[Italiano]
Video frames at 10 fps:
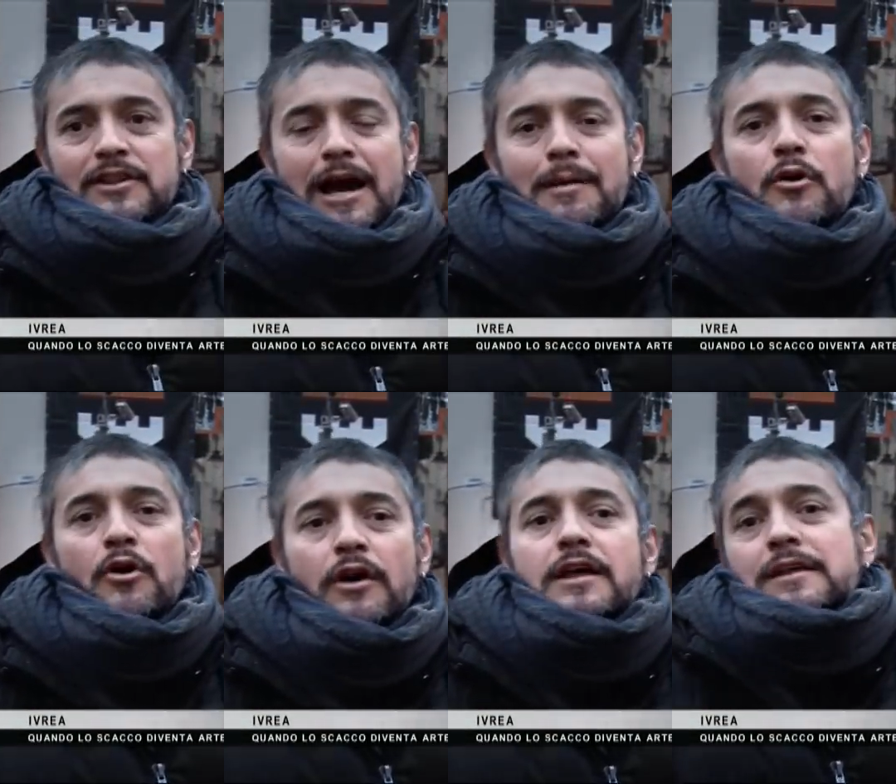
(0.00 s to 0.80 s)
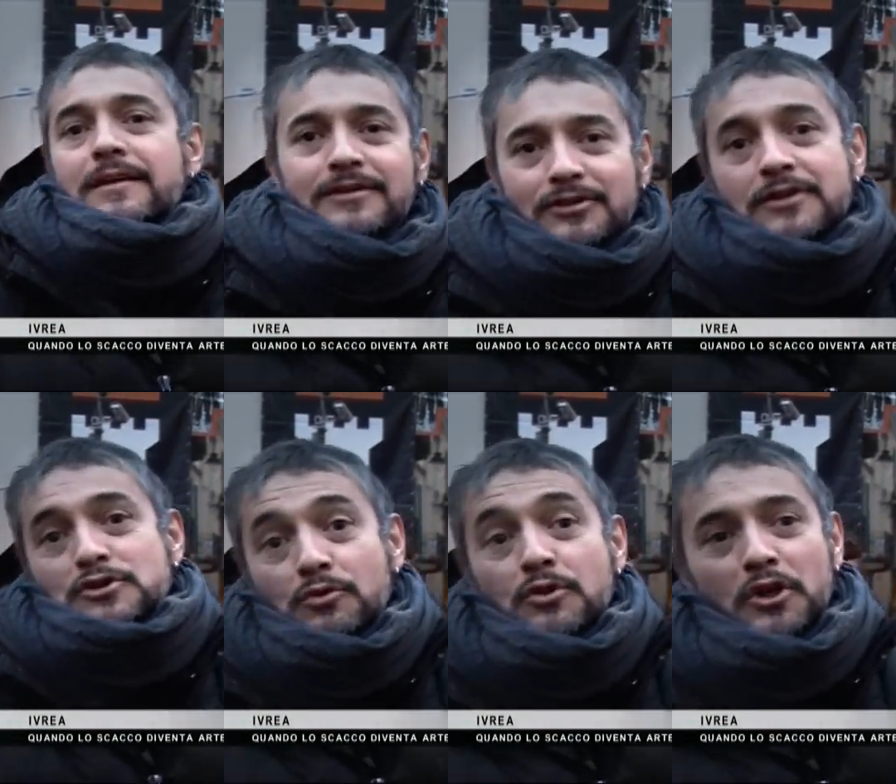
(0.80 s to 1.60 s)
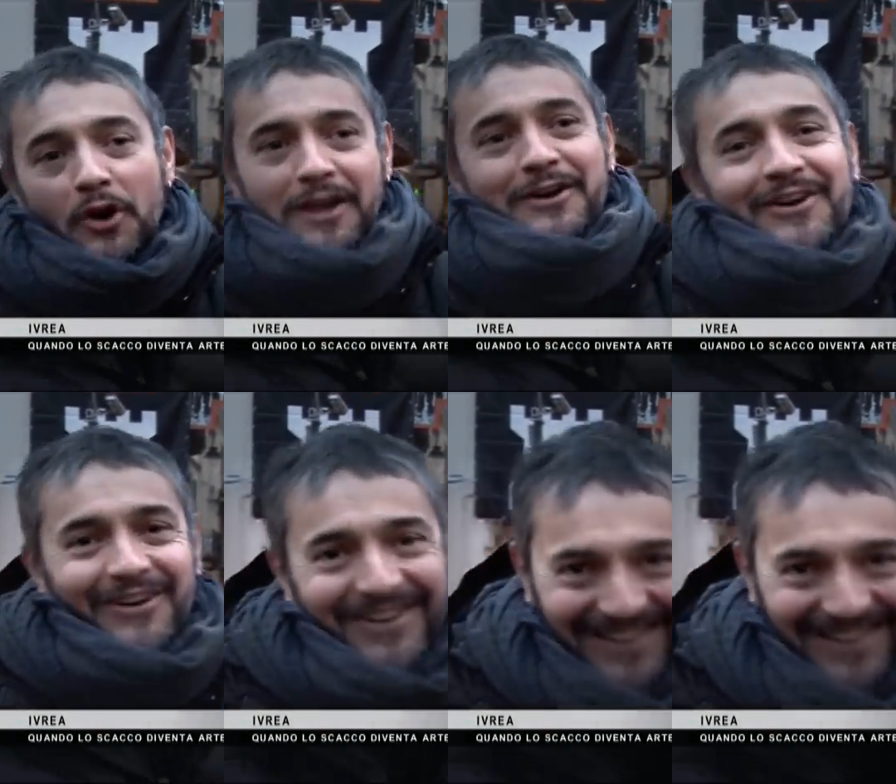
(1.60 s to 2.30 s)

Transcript: vediamo è, eh, sono io, ecco.